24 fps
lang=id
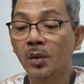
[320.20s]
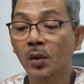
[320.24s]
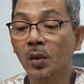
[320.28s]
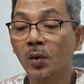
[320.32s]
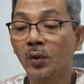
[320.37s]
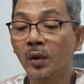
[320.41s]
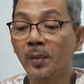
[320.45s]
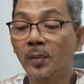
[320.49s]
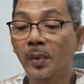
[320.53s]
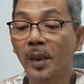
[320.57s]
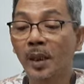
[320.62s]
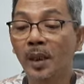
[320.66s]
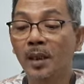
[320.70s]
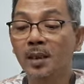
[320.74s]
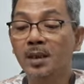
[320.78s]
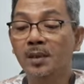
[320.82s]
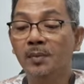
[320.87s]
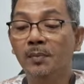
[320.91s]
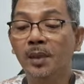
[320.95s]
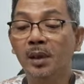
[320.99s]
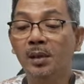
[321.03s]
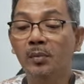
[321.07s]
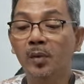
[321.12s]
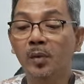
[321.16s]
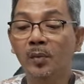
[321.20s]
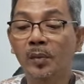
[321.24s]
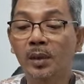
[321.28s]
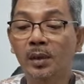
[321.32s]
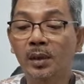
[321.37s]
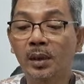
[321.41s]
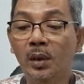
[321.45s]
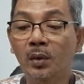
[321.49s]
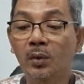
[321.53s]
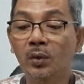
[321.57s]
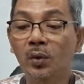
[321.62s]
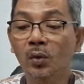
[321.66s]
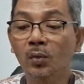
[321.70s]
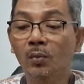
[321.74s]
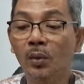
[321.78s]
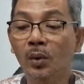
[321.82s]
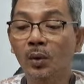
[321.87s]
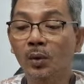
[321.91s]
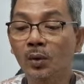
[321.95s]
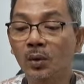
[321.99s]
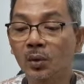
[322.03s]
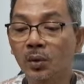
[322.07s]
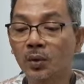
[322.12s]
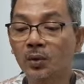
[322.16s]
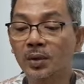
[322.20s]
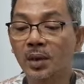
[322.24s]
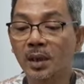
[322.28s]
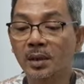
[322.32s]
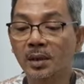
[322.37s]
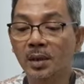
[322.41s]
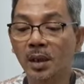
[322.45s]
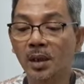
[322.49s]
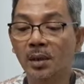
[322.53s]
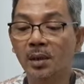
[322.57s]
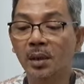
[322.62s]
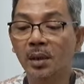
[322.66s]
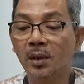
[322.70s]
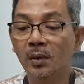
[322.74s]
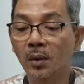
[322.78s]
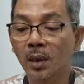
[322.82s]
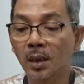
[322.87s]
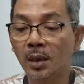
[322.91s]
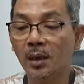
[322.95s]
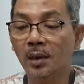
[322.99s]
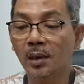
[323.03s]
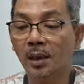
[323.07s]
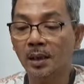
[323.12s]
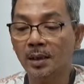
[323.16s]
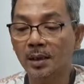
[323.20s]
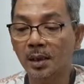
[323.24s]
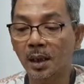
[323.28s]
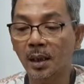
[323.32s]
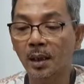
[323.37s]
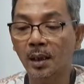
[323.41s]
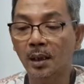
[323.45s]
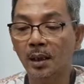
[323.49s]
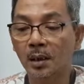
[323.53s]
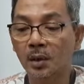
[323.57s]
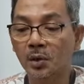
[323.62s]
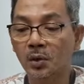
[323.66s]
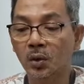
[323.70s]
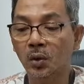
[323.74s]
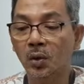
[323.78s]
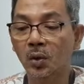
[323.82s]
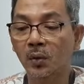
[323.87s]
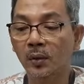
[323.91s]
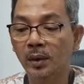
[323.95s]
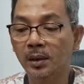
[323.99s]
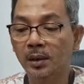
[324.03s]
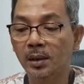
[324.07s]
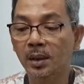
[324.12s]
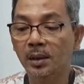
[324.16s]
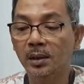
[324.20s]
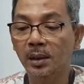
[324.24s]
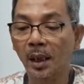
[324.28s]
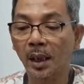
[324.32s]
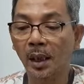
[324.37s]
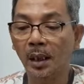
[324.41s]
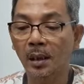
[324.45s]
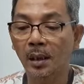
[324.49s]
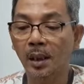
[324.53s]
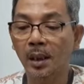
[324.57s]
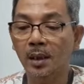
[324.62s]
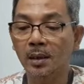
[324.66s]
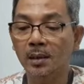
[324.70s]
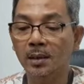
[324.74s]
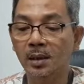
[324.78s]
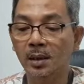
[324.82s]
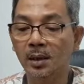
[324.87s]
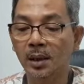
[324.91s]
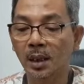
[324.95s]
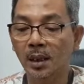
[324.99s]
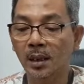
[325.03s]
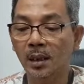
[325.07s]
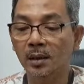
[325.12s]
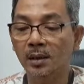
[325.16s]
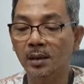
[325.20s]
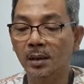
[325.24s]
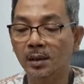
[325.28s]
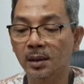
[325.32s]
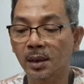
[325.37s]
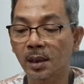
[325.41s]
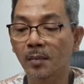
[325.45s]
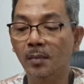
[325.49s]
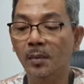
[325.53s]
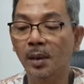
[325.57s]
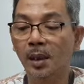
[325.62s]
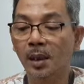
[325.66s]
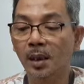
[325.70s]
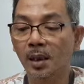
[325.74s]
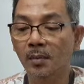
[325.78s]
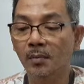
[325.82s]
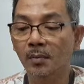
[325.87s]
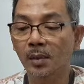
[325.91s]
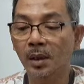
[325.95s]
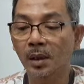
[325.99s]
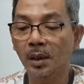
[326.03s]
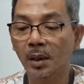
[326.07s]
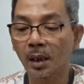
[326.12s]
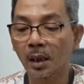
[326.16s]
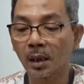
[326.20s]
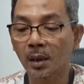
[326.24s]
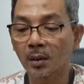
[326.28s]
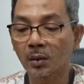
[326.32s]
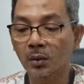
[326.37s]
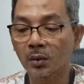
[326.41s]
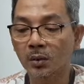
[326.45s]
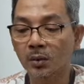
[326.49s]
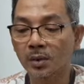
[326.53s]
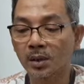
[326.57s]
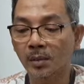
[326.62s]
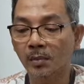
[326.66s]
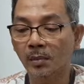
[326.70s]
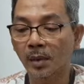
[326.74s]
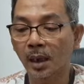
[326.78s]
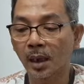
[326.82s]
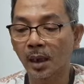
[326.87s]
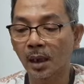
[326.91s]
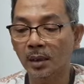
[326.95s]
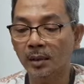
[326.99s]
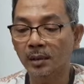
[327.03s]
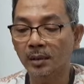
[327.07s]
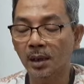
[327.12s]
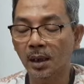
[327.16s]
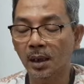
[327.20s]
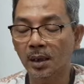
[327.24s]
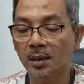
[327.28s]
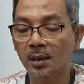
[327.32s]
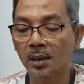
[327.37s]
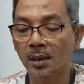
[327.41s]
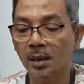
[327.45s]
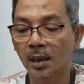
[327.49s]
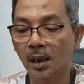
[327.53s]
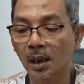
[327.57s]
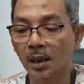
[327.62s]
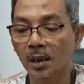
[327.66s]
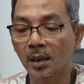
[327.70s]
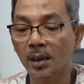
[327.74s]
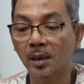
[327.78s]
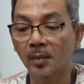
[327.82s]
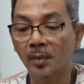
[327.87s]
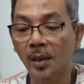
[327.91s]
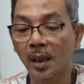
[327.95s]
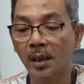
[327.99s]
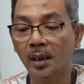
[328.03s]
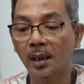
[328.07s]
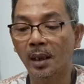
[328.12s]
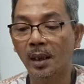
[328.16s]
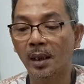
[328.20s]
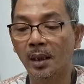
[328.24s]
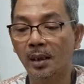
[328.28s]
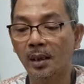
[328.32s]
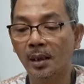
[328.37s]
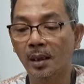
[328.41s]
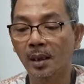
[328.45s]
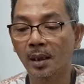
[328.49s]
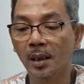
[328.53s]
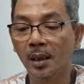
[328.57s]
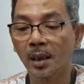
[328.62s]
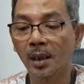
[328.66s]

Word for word: Jokowi bahkan sempat meminta untuk menunggu saja di luar gereja. Jokowi tidak enak jika nantinya malah mengganggu jemaat yang sedang ibadah.